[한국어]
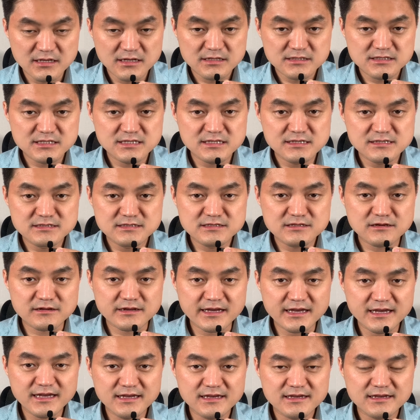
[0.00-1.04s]

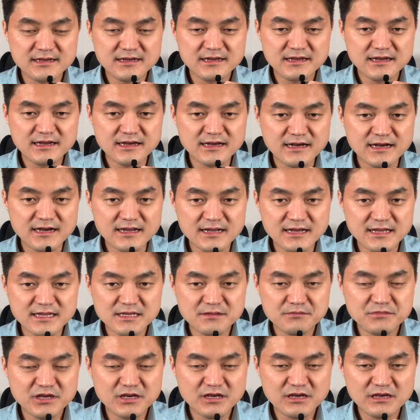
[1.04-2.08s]
7절에
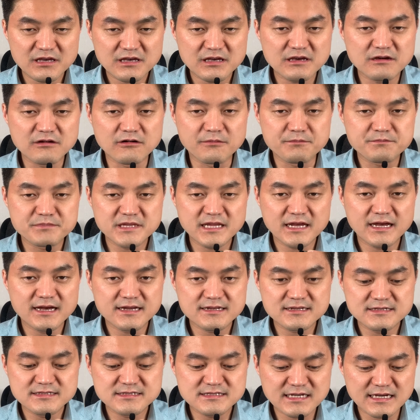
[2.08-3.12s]
하나님이 없다
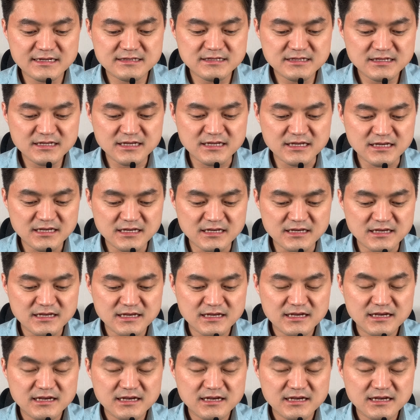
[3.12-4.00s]
하는 자들이